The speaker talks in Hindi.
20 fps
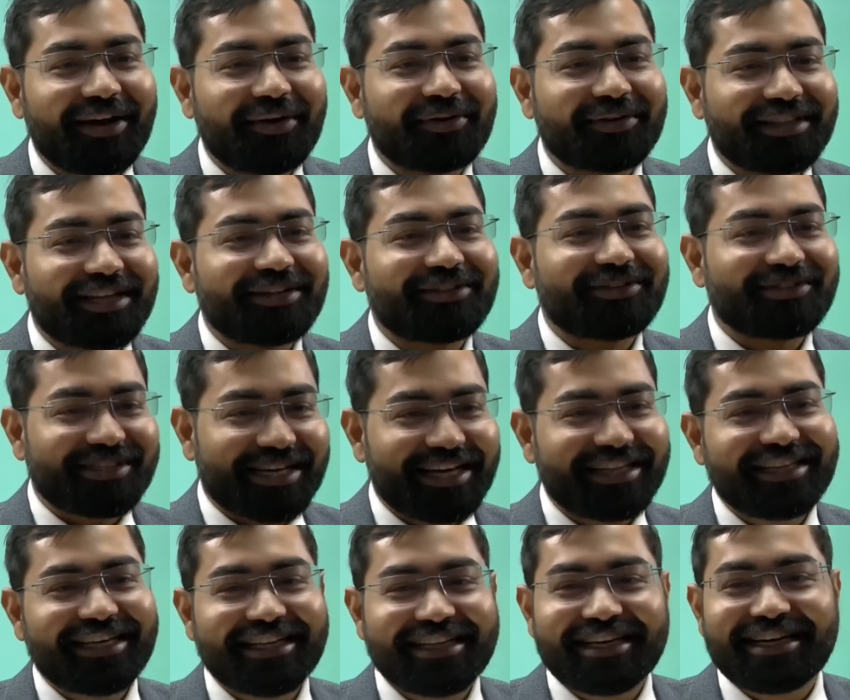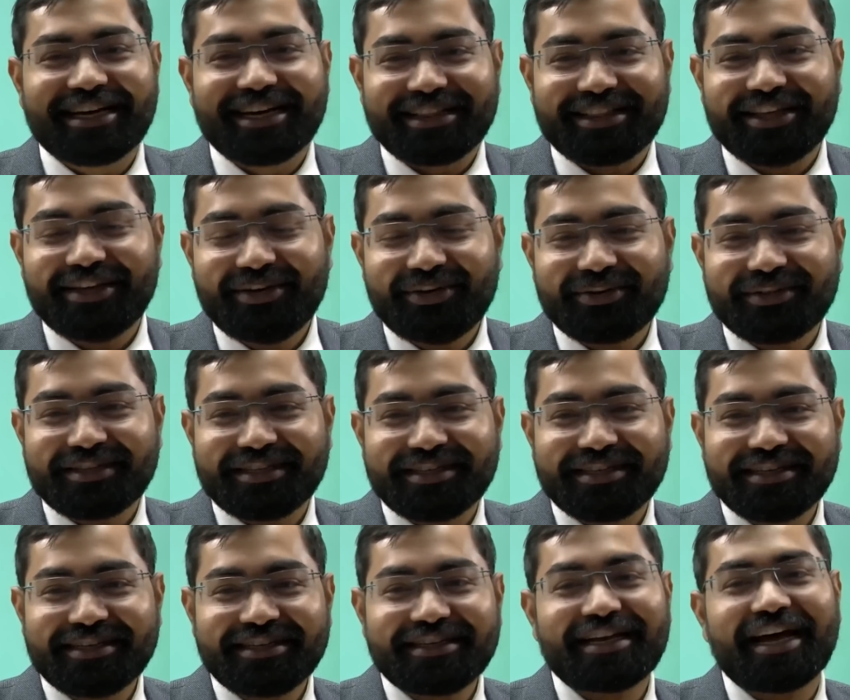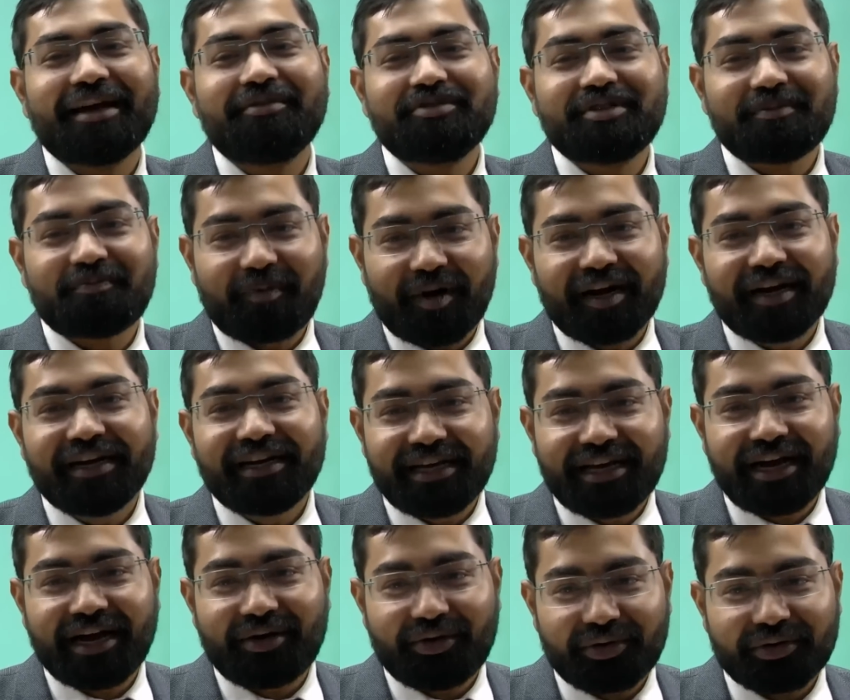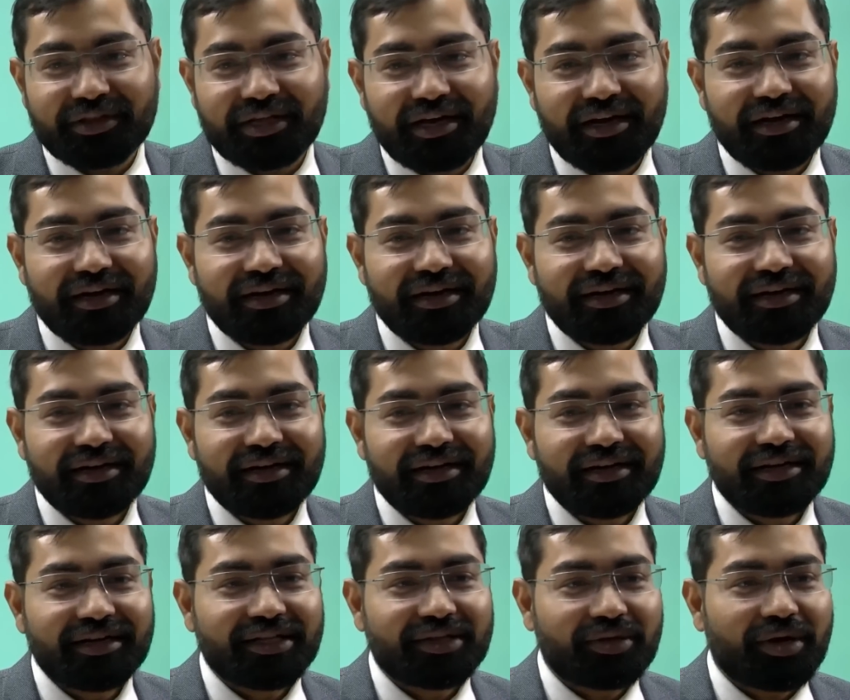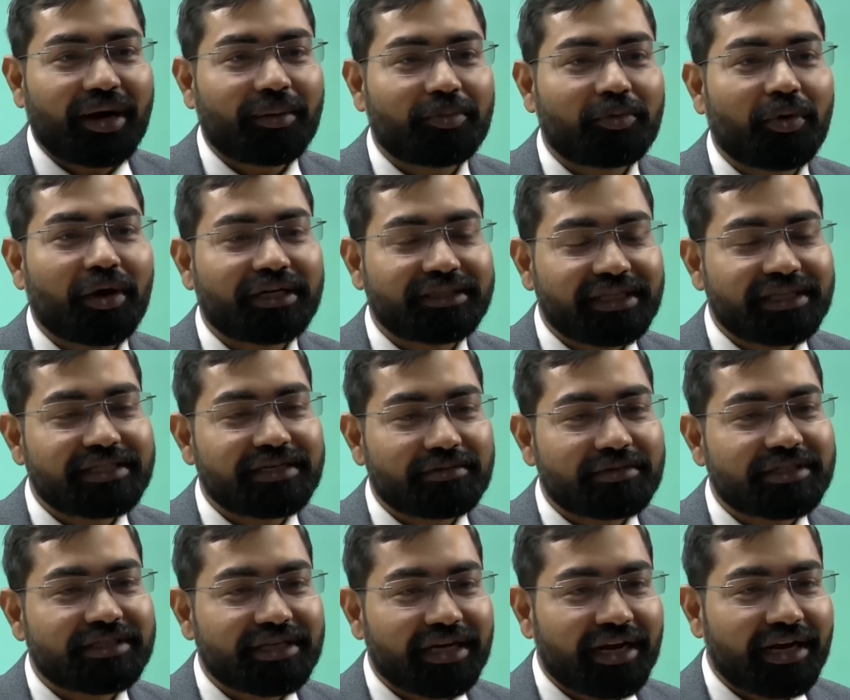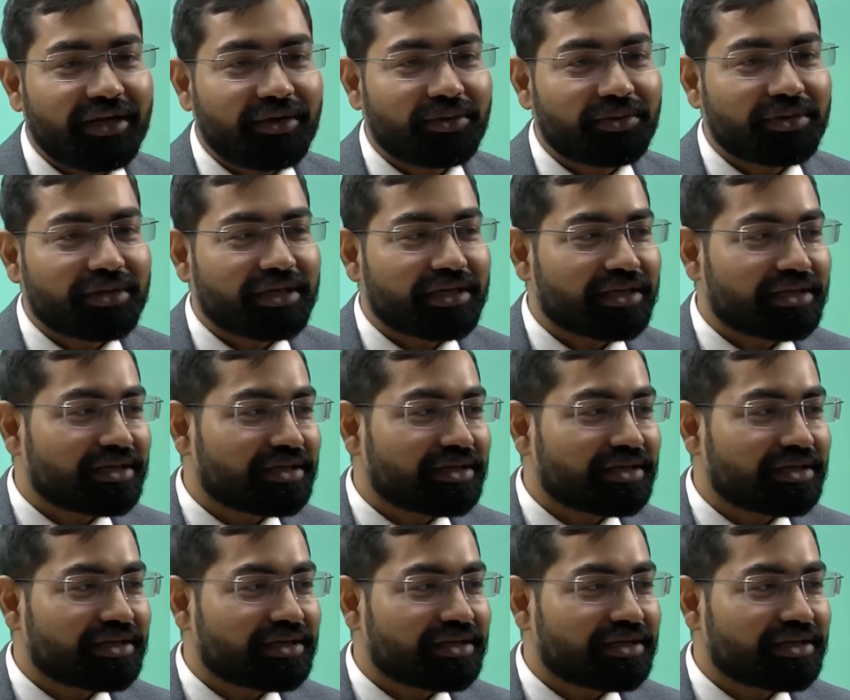होता तो शायद ये दिक्कत नहीं होती टाइम से पढ़ लिखा होता तो आपको आज ये समस्या नहीं होती